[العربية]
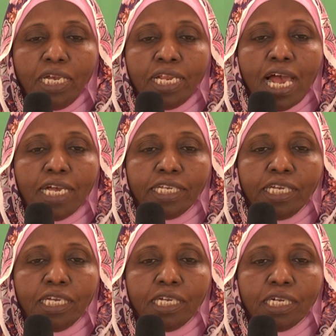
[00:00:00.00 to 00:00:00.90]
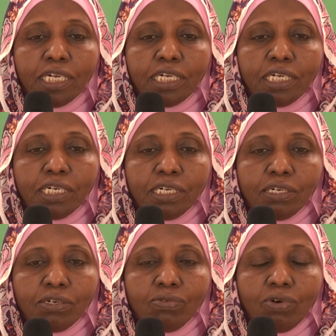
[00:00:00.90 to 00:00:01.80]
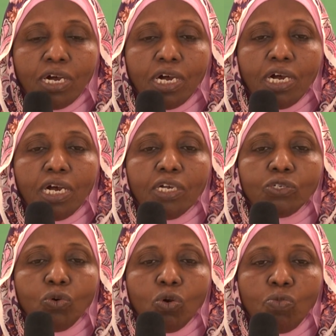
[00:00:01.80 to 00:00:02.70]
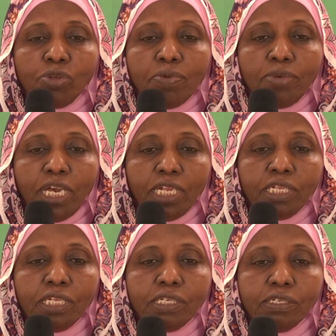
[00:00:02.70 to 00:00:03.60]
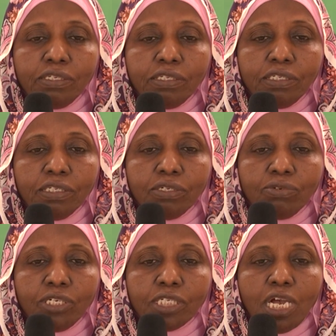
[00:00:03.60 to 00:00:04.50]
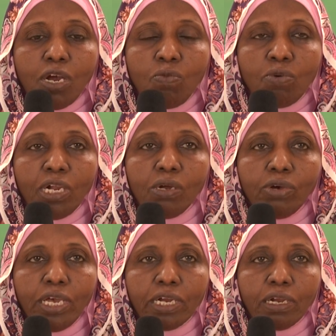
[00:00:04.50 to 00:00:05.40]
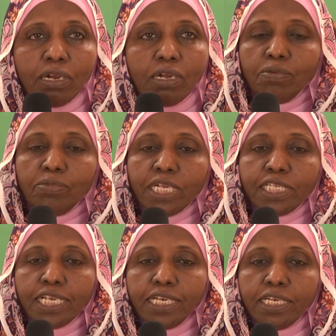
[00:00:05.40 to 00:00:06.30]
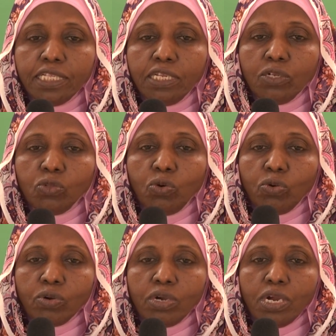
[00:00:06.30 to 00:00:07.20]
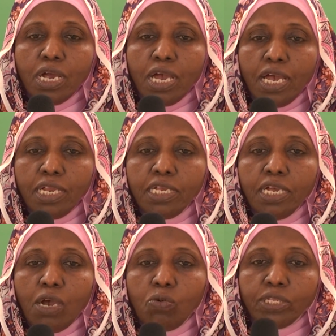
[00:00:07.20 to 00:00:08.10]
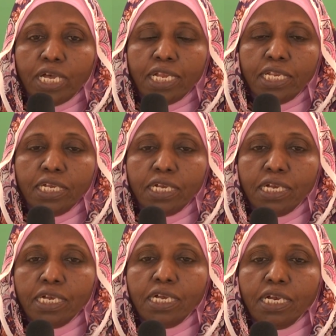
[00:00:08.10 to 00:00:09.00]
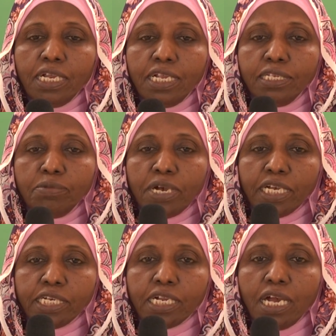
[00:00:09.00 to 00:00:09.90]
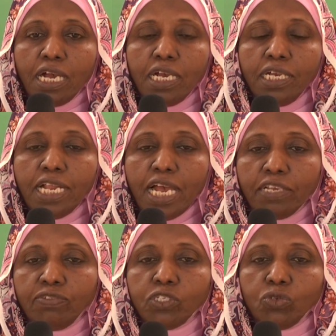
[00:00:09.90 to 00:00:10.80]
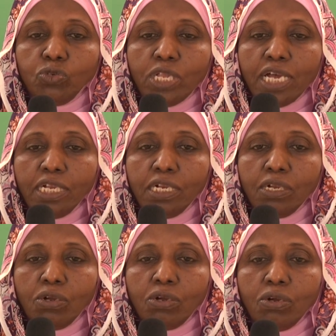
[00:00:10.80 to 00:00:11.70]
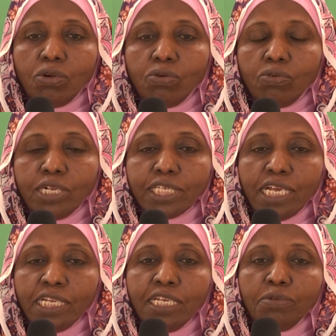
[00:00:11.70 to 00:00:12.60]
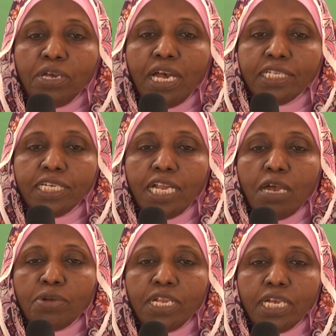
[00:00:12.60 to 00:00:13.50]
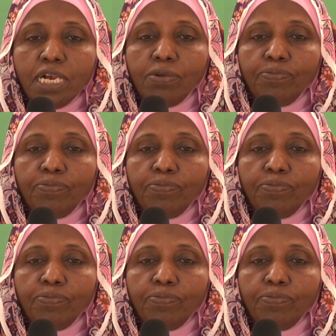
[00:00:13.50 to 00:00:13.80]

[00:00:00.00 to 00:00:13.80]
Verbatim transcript: علاجي وأشكرهم جميعاً جزاهم الله خير من السيد دكتور علي عوض علي الذي باشر علاجي في السودان ونصحني بهذه العملية